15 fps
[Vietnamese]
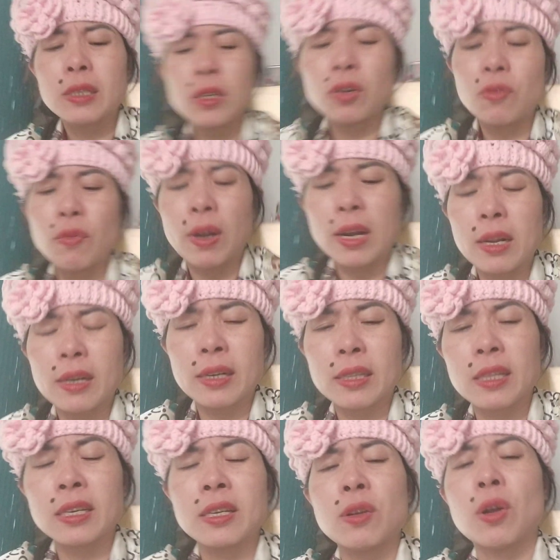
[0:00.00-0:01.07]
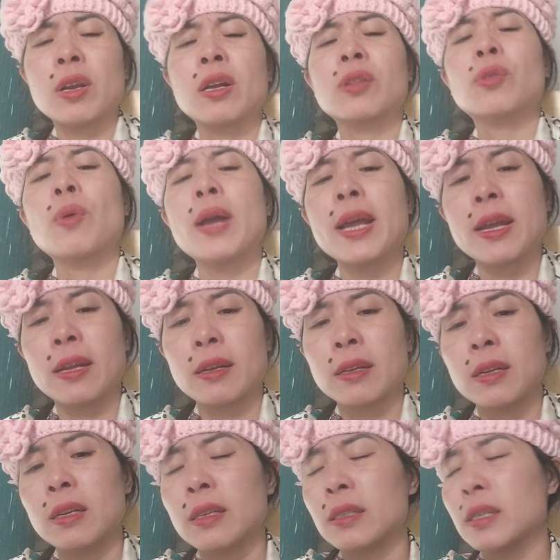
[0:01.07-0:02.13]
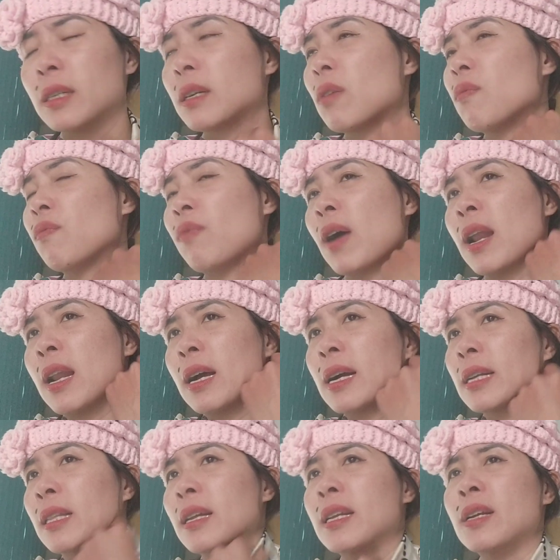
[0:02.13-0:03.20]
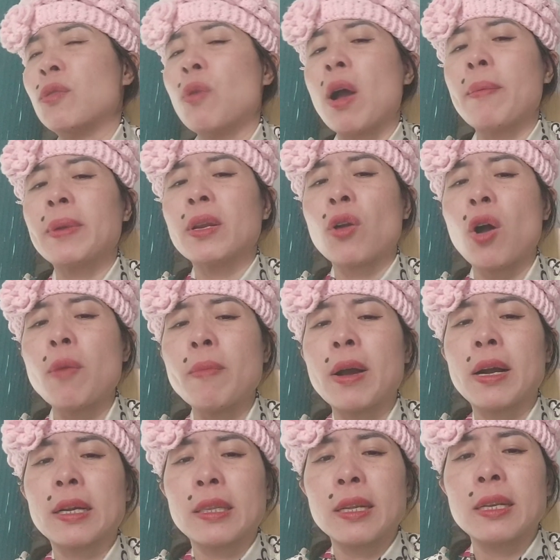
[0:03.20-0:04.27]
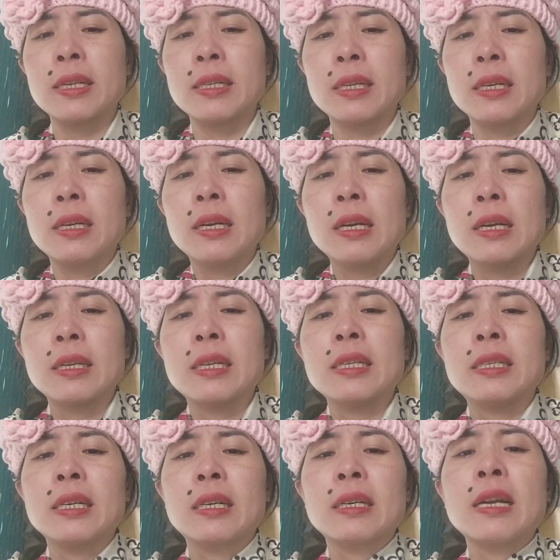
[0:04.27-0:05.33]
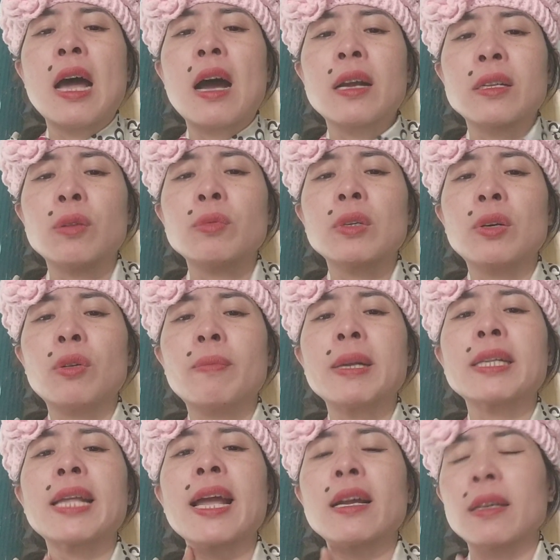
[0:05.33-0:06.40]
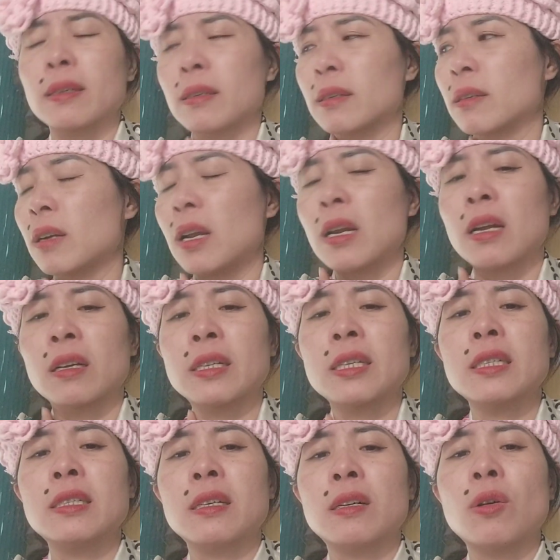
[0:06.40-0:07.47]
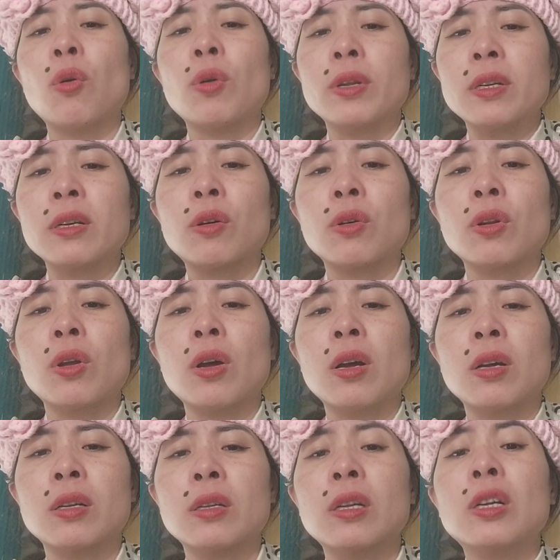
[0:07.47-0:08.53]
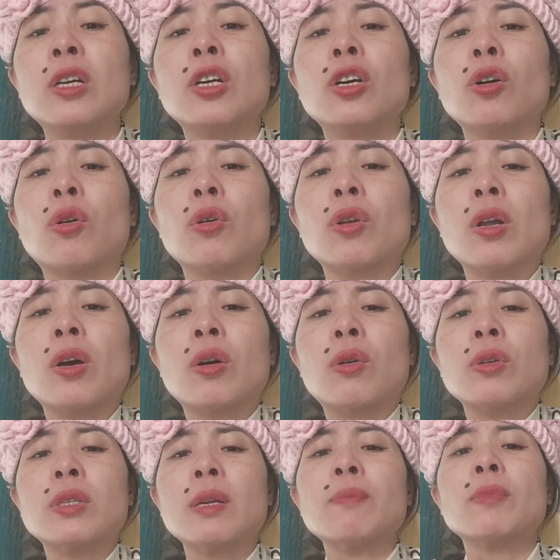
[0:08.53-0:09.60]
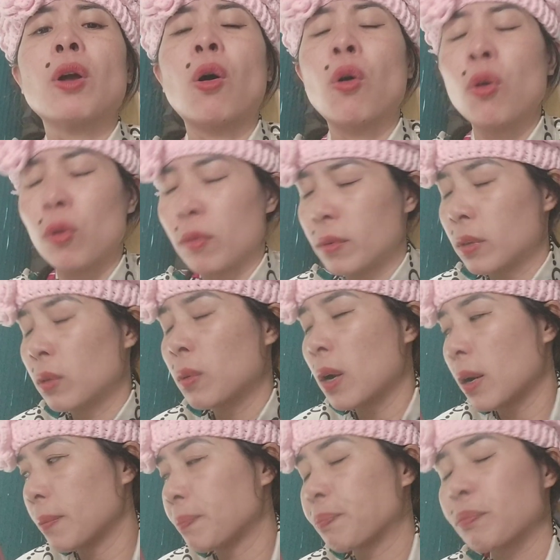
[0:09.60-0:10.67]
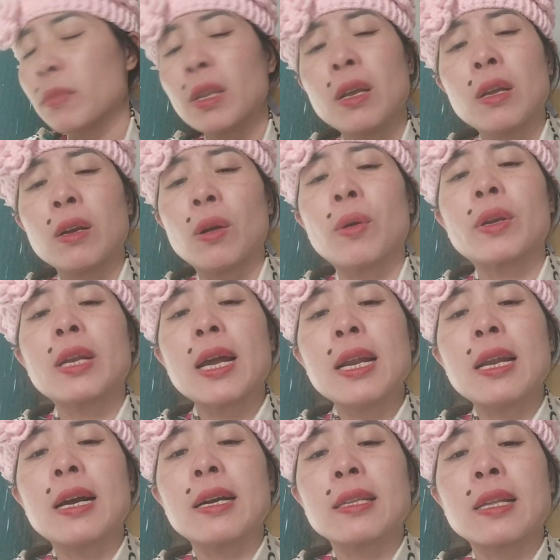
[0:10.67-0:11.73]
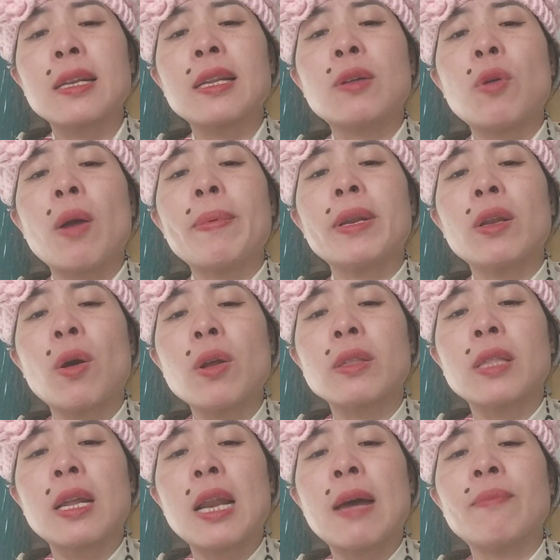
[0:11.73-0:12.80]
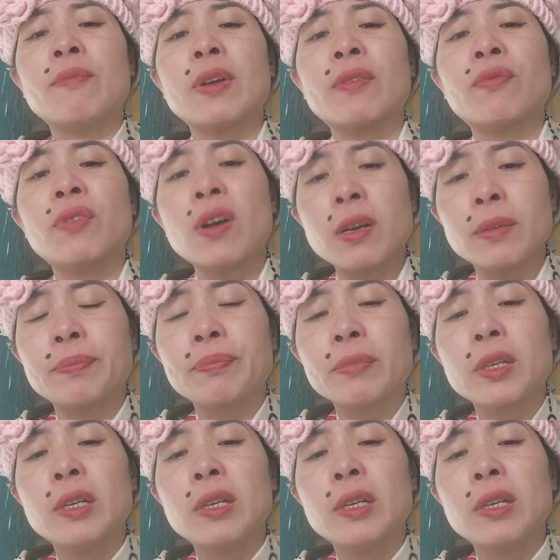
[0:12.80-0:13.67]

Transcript: chứ không phải là người ta đi đòi nợ thuê chứ không phải là người ta đi qua bên đó mà người ta đi đi giật nợ giống như con bánh tét hay là đi được hội như con ờ, con ờ, con xăm chỗ đúng không còn đây là người ta đi qua bên đó người ta làm việc phước